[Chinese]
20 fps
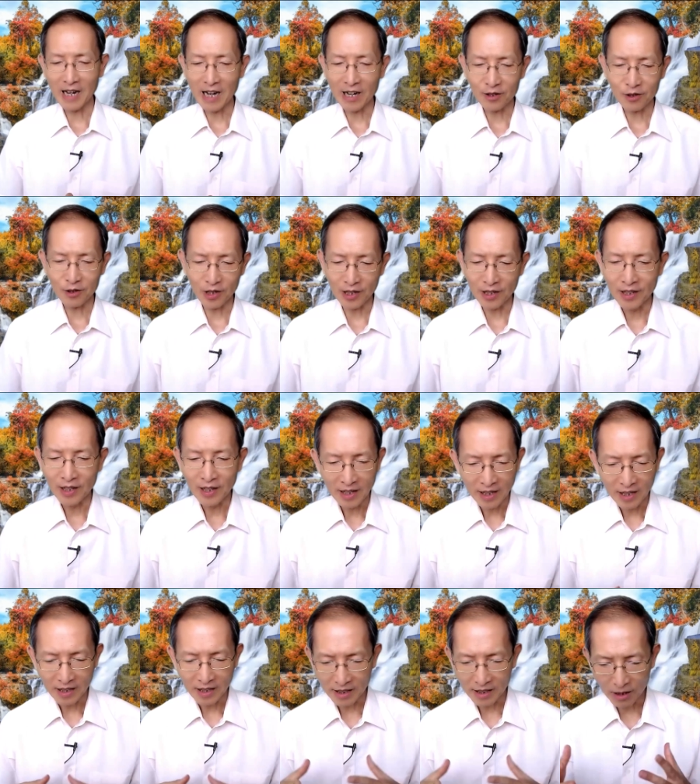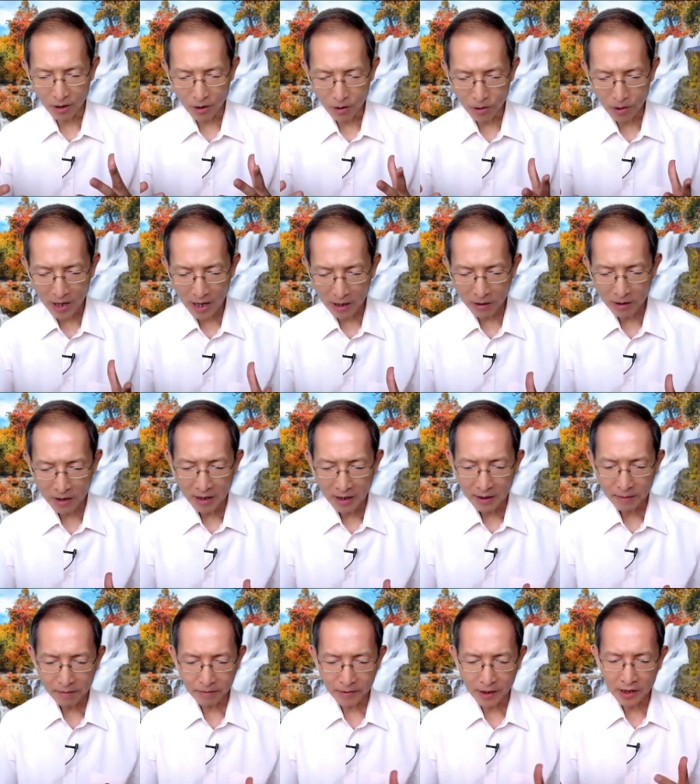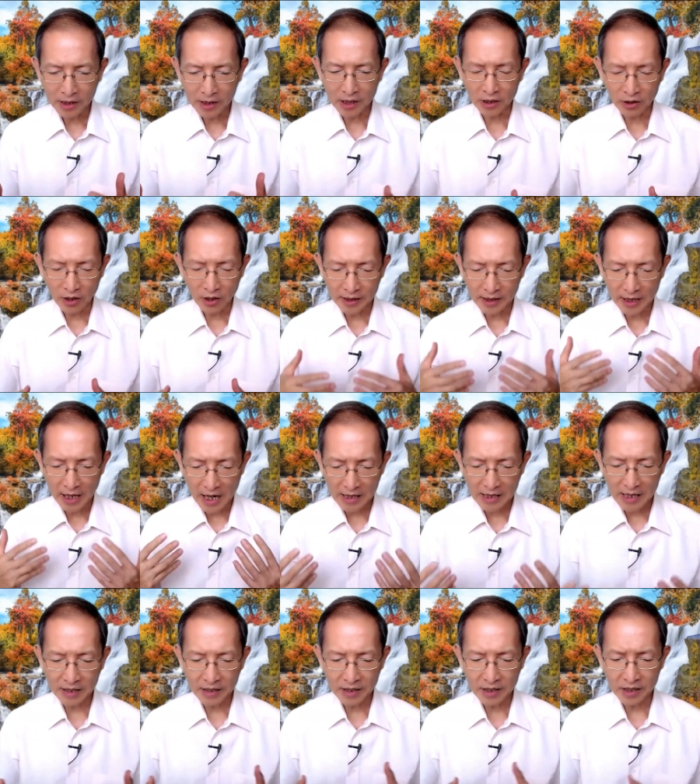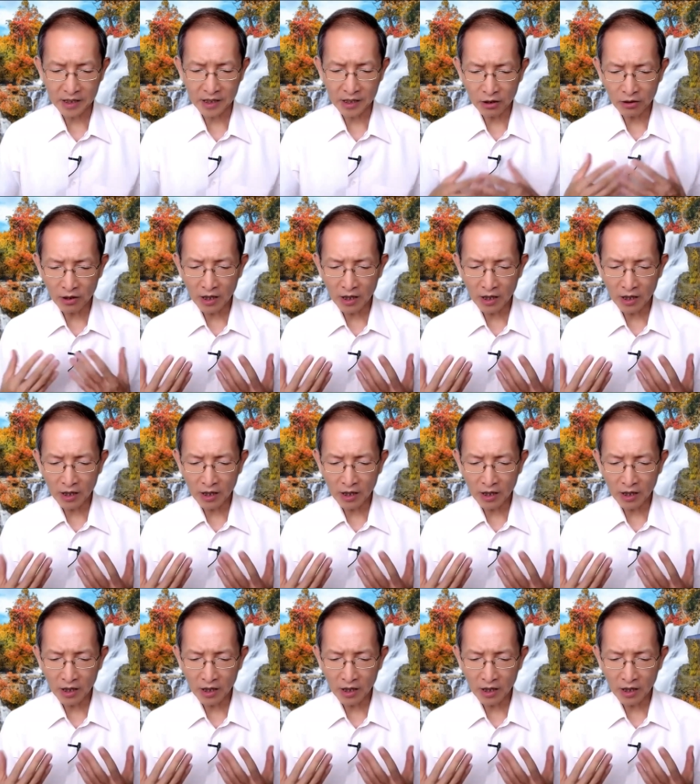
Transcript: 啊。所以，有了德行要加上知识，